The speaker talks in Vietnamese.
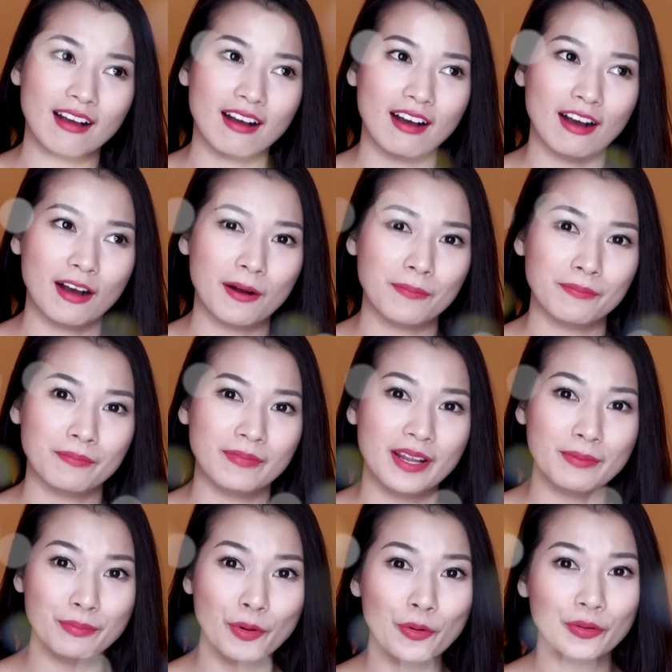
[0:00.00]
um,
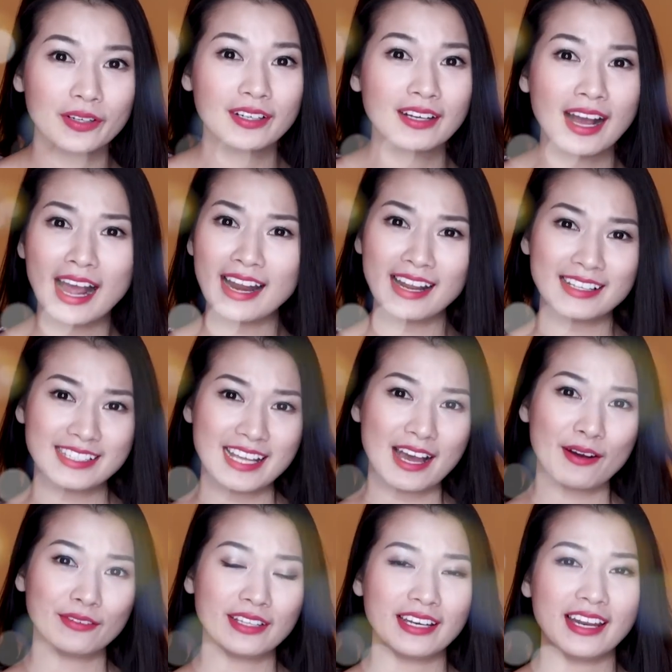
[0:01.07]
lên mụn hay là
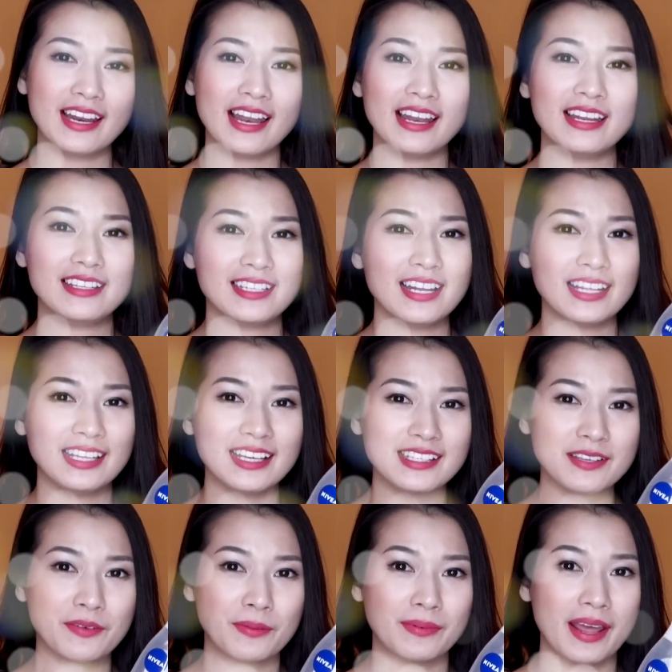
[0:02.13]
sao thế nên là ly rất là thích
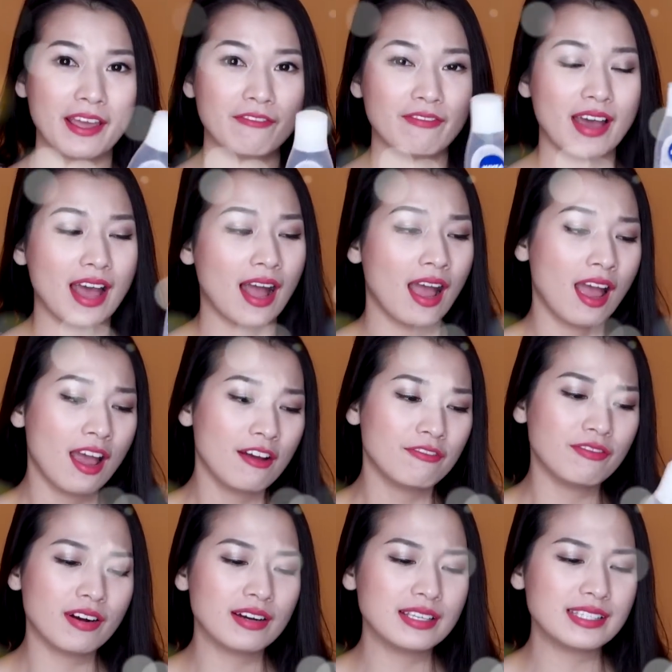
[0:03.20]
sản phẩm này và
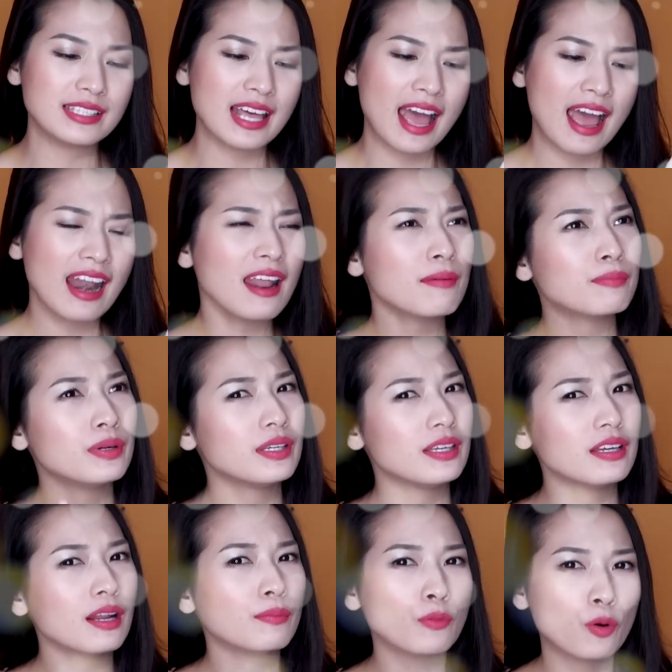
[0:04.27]
với giá là
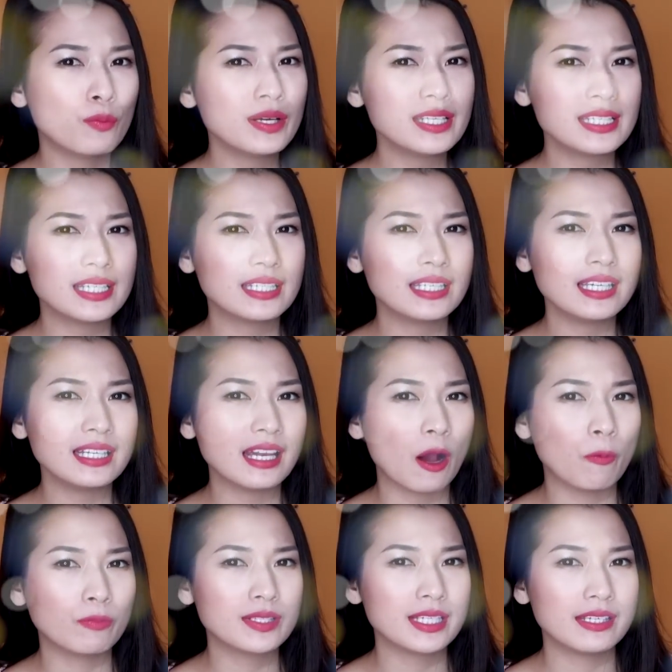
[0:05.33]
như là 49.000
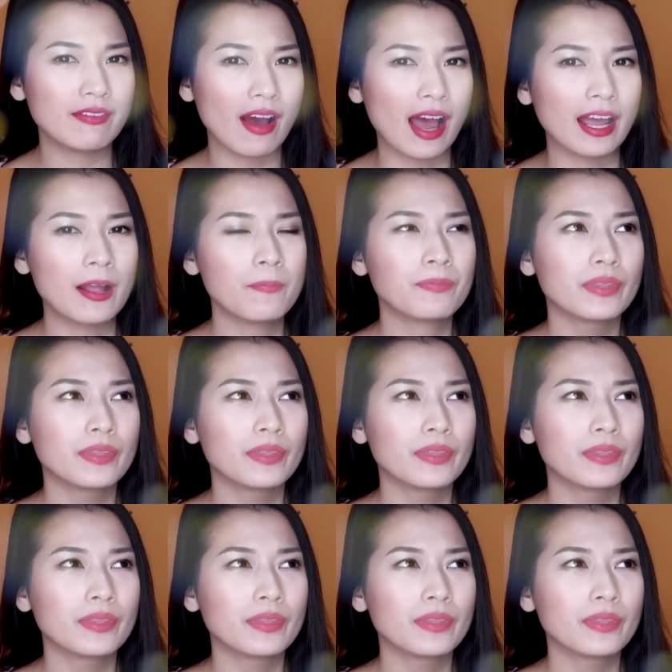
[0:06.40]
đồng thì phải